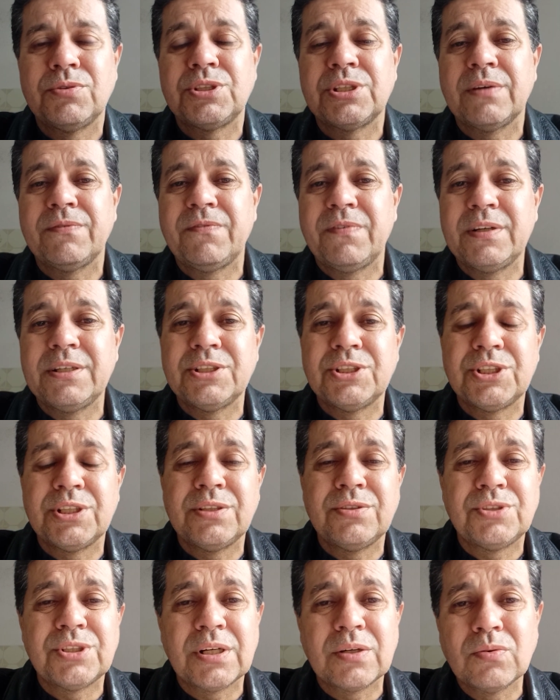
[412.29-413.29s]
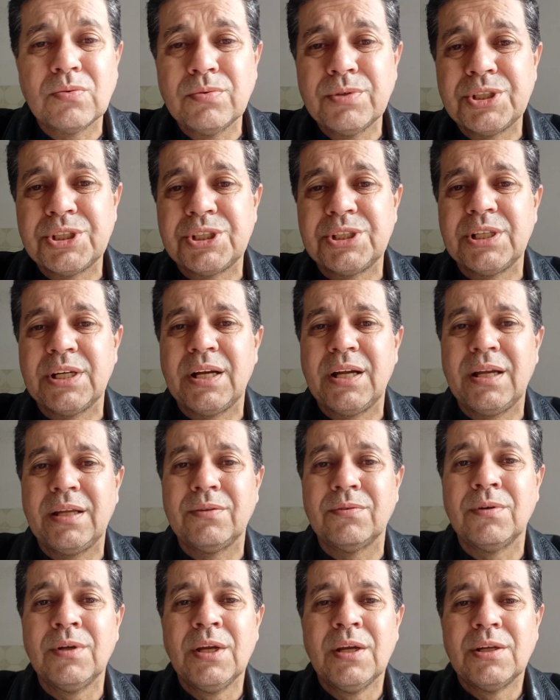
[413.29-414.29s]
te afligindo, te
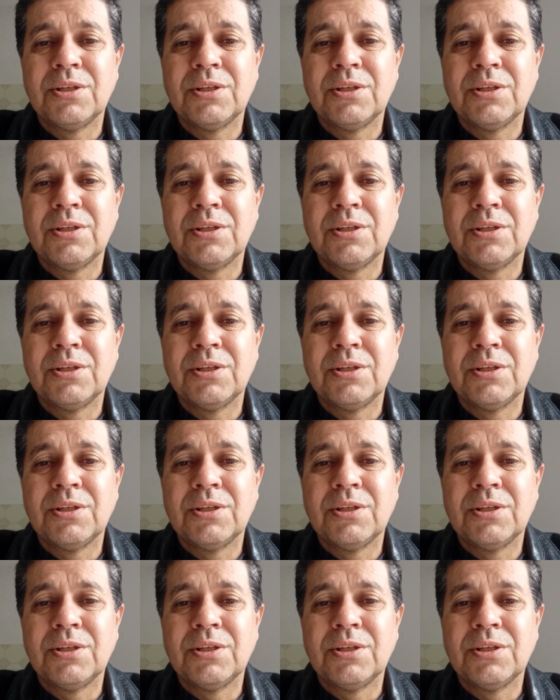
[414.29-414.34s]
angustiando,